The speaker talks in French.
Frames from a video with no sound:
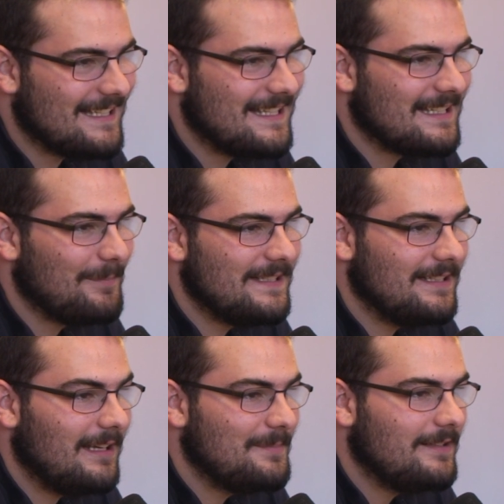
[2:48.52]
assez
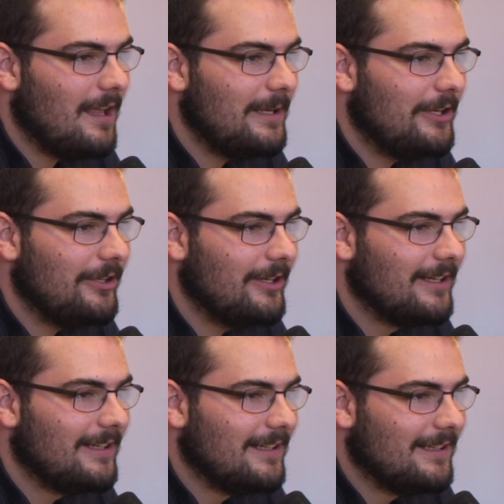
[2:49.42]
sympathique. La petite larme à l'œil.
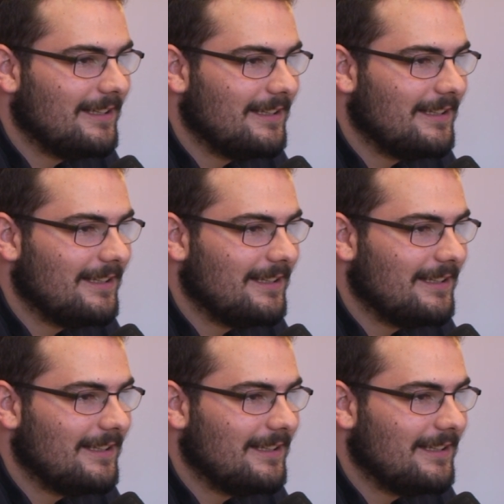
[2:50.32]
Oui, ça me fait